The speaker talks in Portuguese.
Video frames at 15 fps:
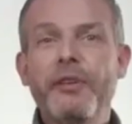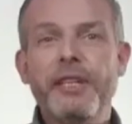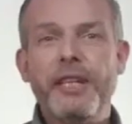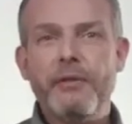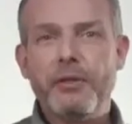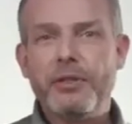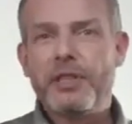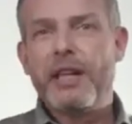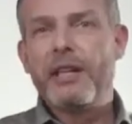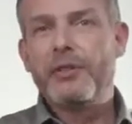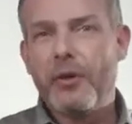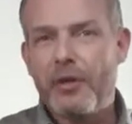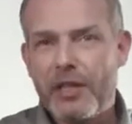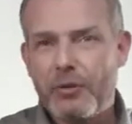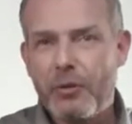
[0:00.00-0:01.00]
Puxo o
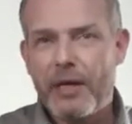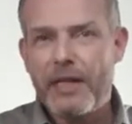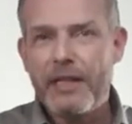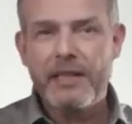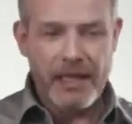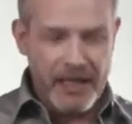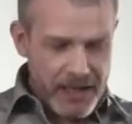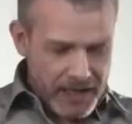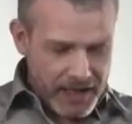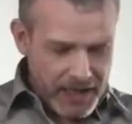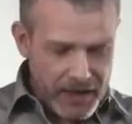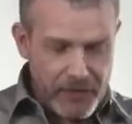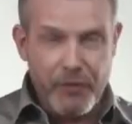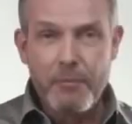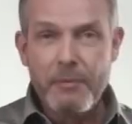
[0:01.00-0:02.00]
autocolismo da retrete e
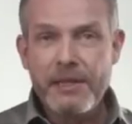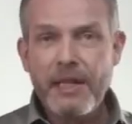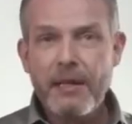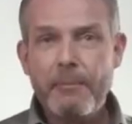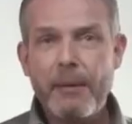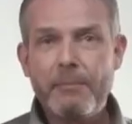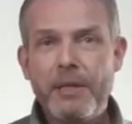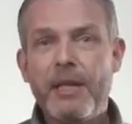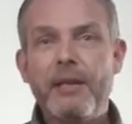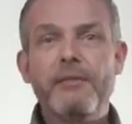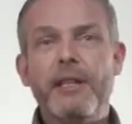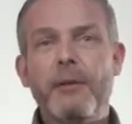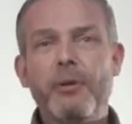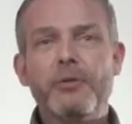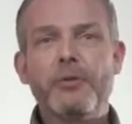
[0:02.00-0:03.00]
coloco o papel,
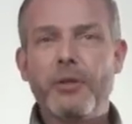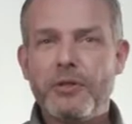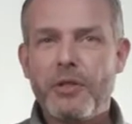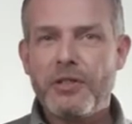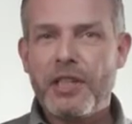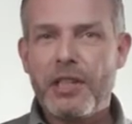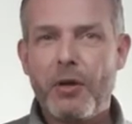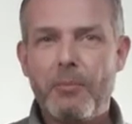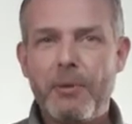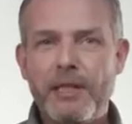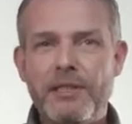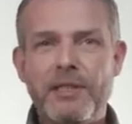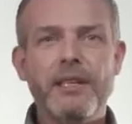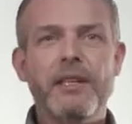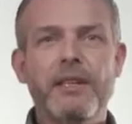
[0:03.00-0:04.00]
claro, num saco de
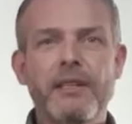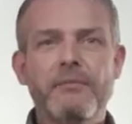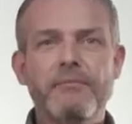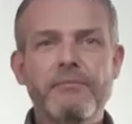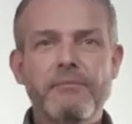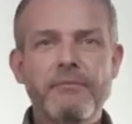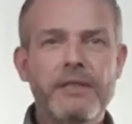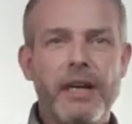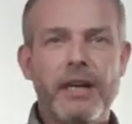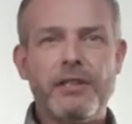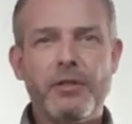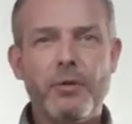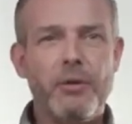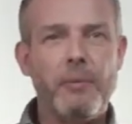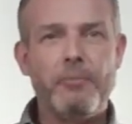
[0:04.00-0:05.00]
plástico, para deitar
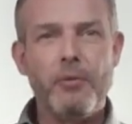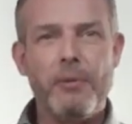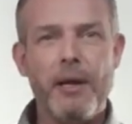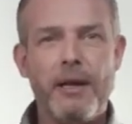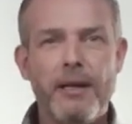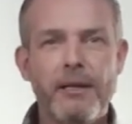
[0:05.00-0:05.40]
no lixo.